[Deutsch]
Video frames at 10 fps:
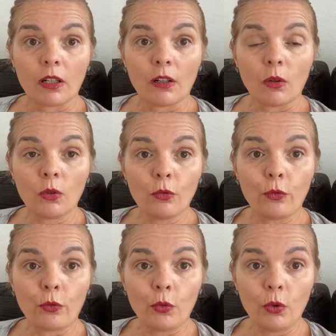und
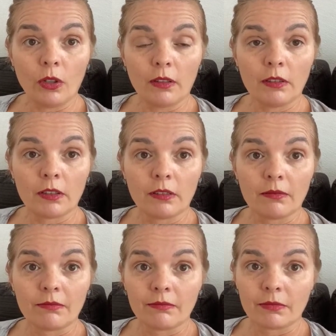führt
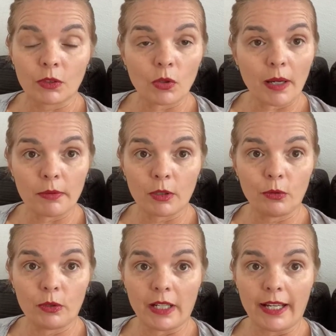zu
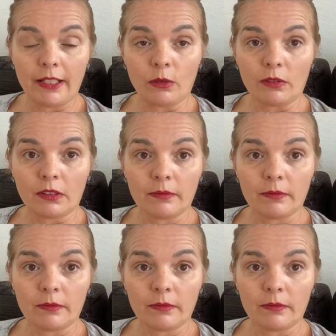absoluter Heilung.